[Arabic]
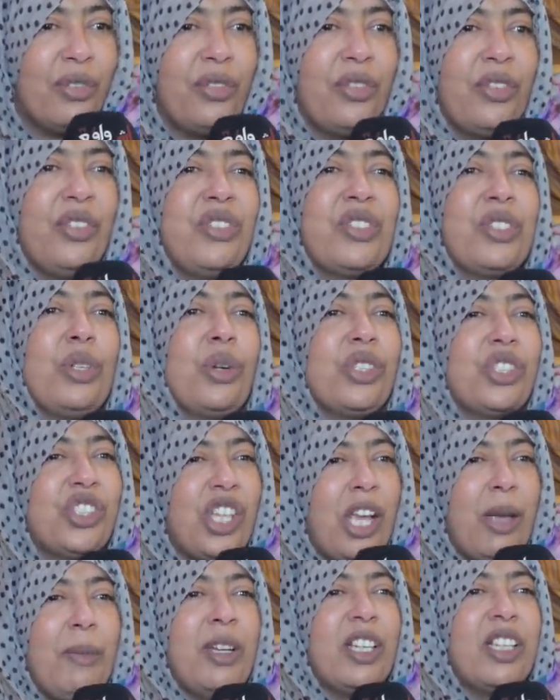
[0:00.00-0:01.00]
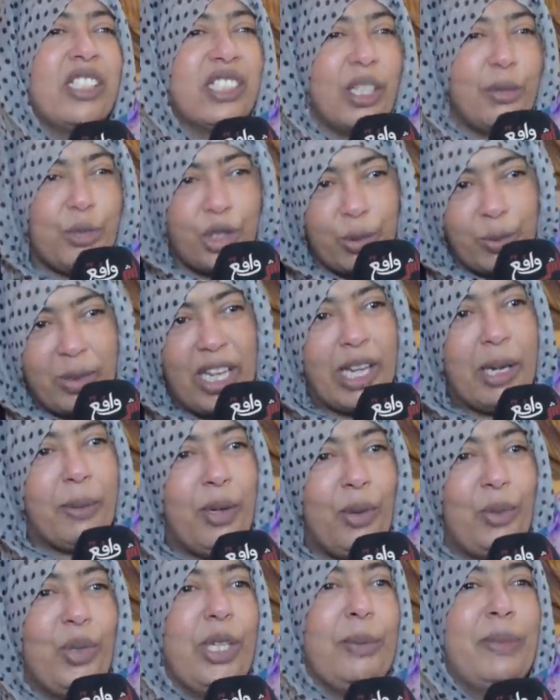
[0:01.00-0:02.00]
في سوق الشمال كنت كنمشي
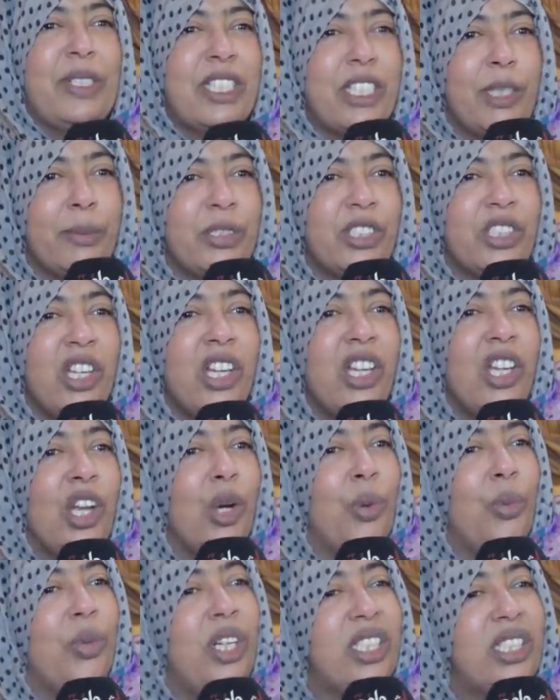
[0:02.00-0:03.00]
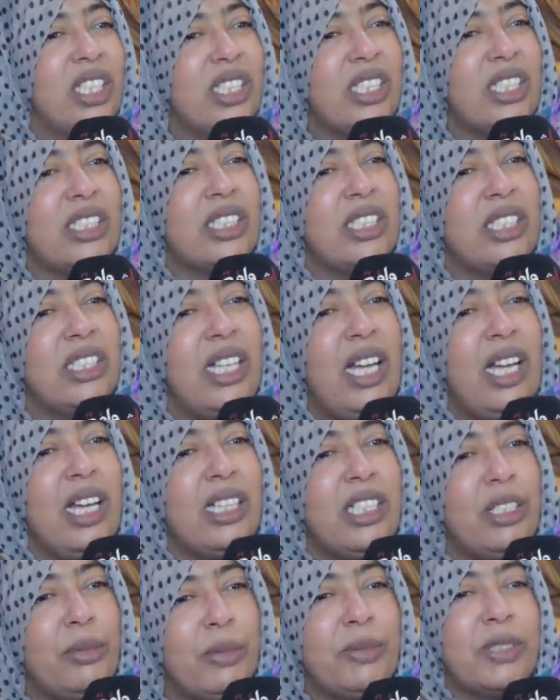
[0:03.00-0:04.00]
بالاربع ولا بالسبت ولات هذيك السيده
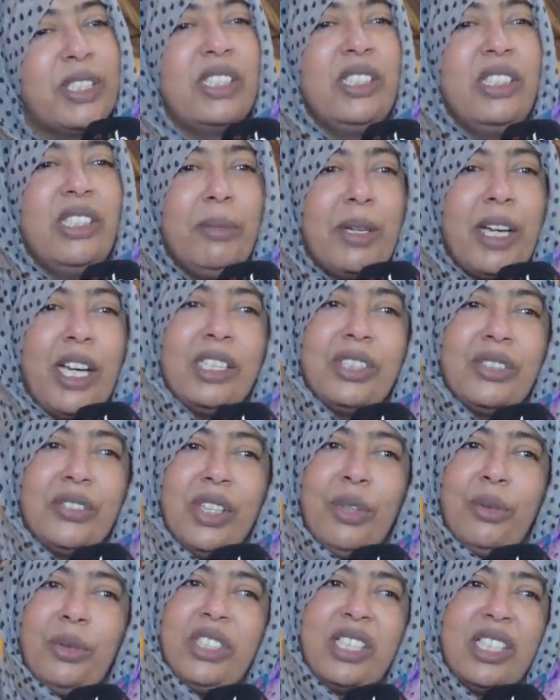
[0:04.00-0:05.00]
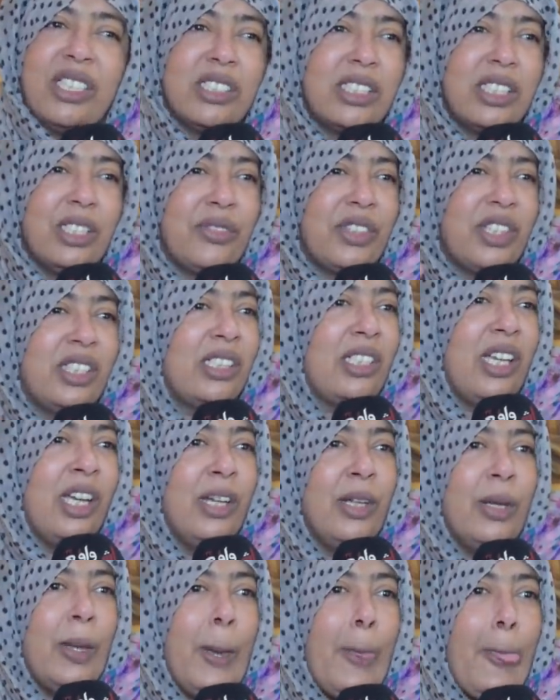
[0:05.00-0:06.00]
حكيمه مسكينه بقيت فيها ولات كتصيفط ليا
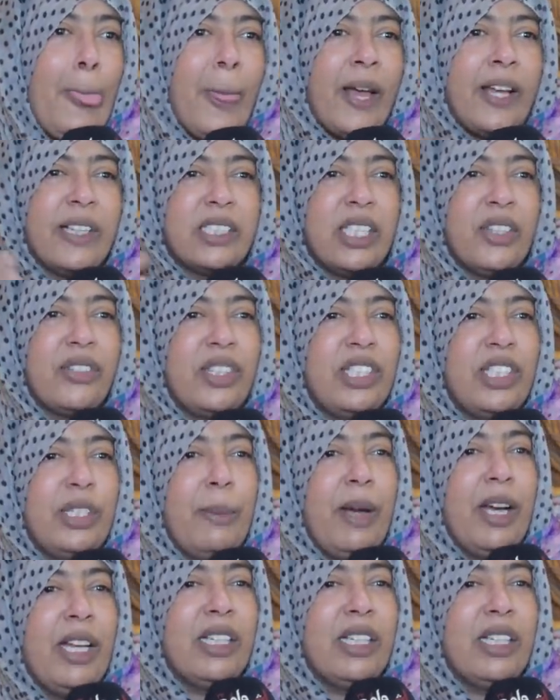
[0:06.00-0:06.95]
كتصيفط ليا مع